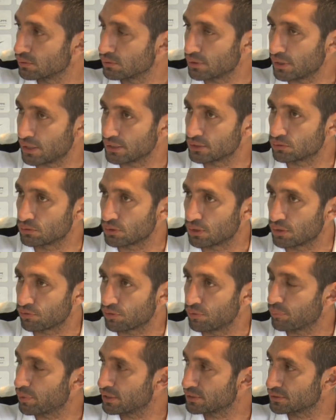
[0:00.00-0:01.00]
Leistung auf
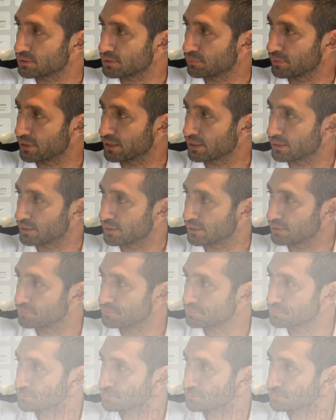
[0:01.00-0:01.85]
den Platz bringen, ja.